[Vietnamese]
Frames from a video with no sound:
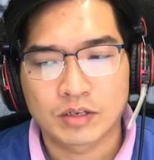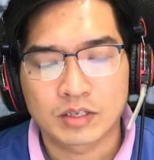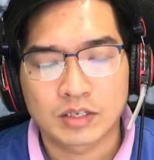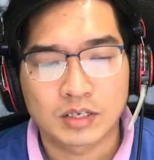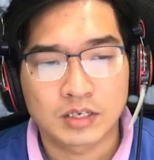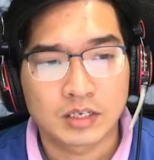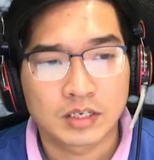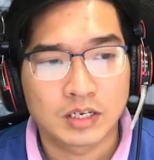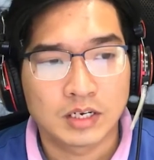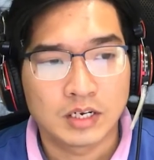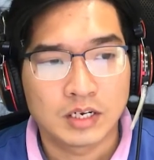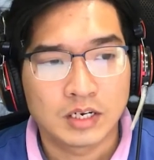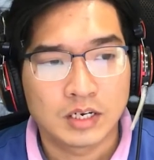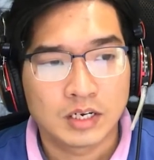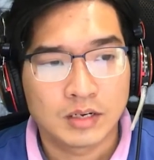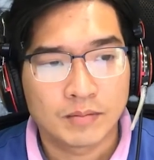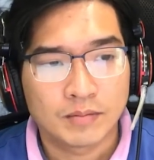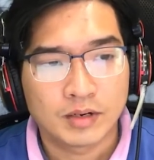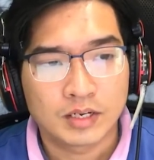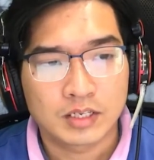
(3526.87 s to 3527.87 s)
Ma gà
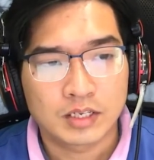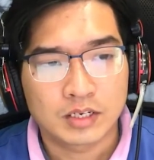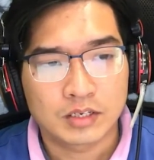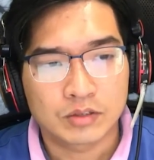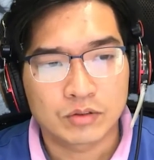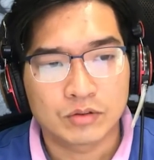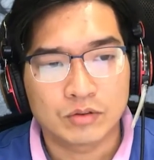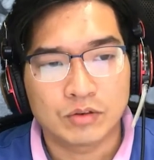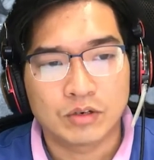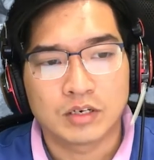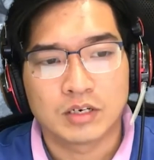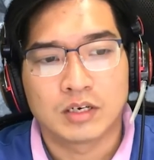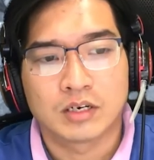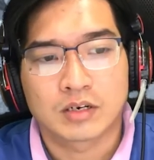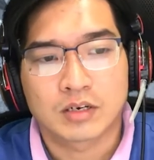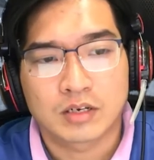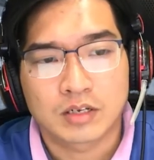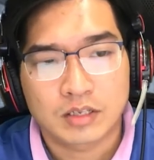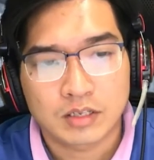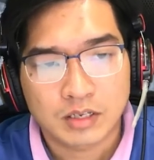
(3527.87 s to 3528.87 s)
tiếng dân tộc gọi
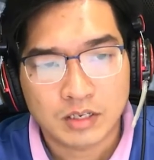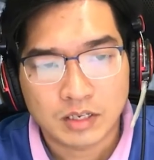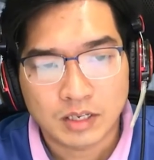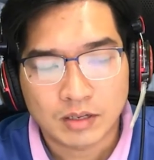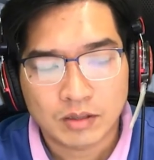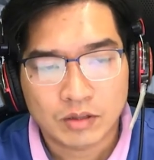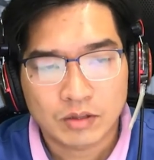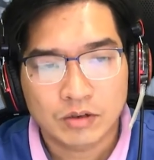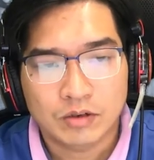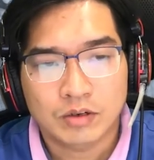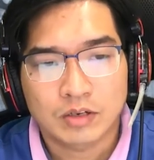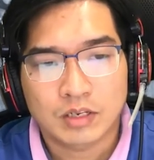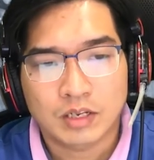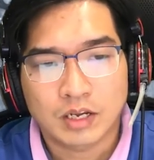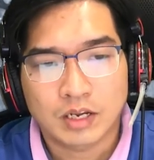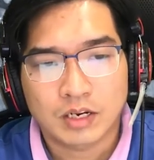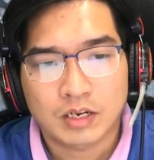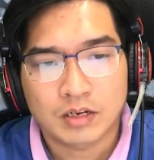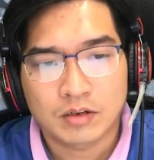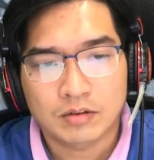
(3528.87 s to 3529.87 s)
là phi cái,
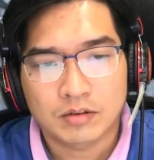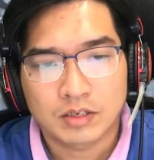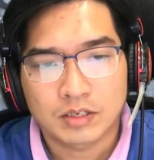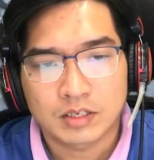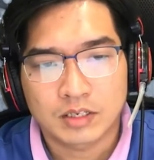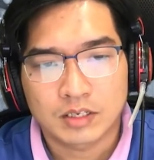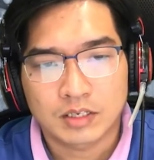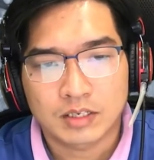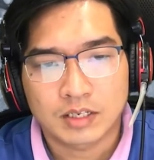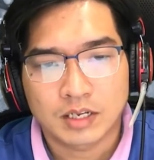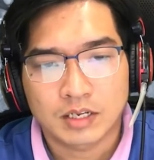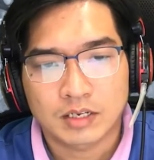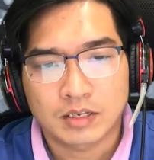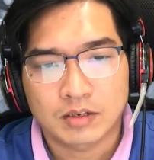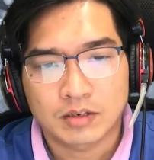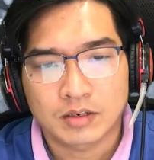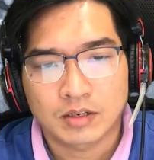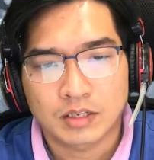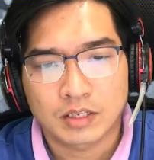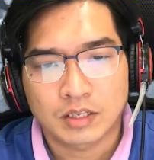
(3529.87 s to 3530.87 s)
đó là vấn đề
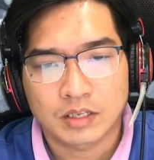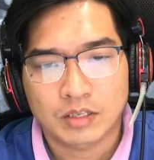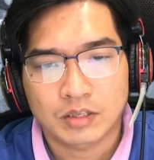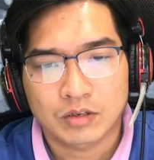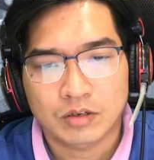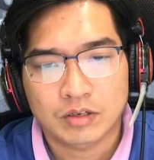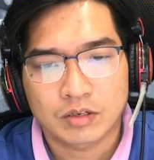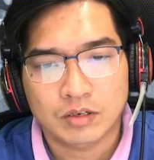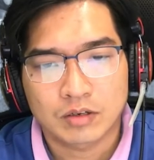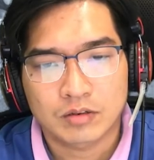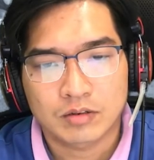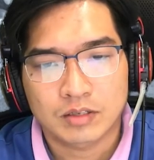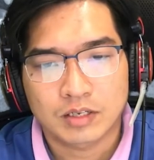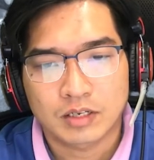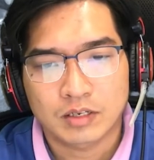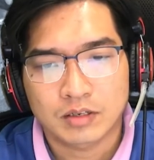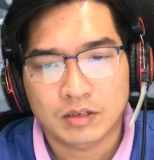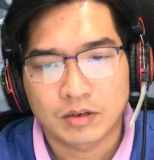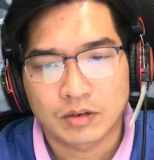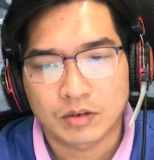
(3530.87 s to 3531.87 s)
tâm linh vô cùng
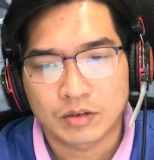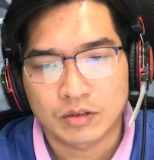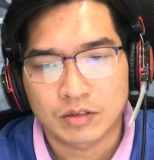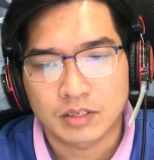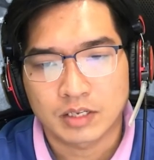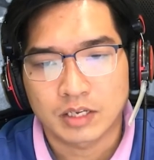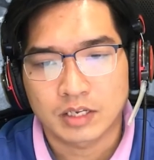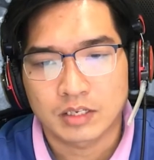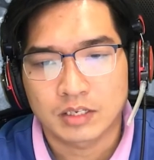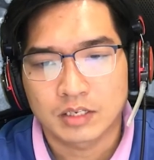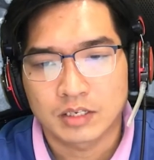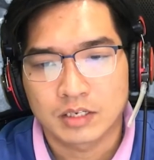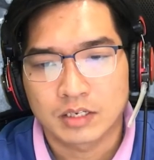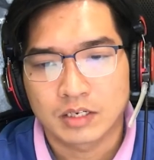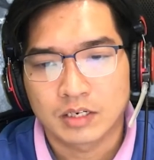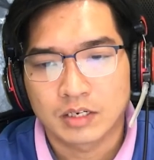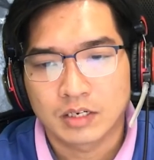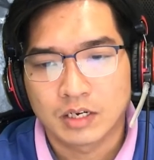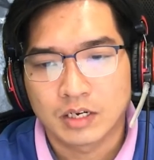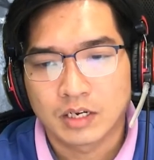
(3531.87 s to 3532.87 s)
huyền bí của người
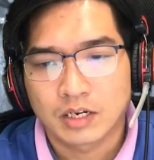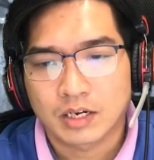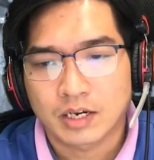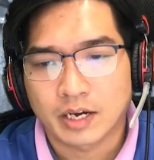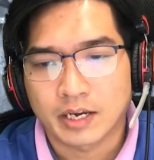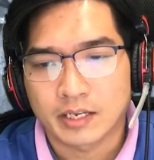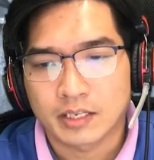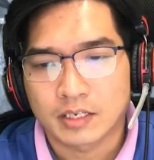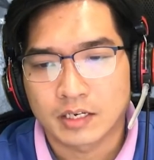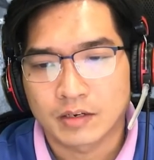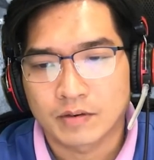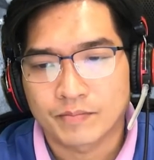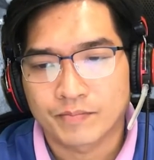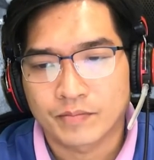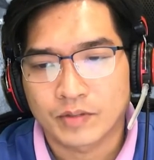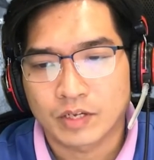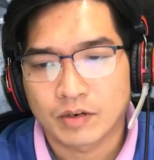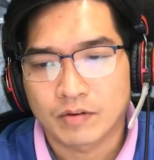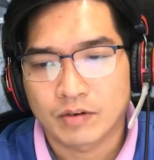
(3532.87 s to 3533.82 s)
Tày, người Nùng,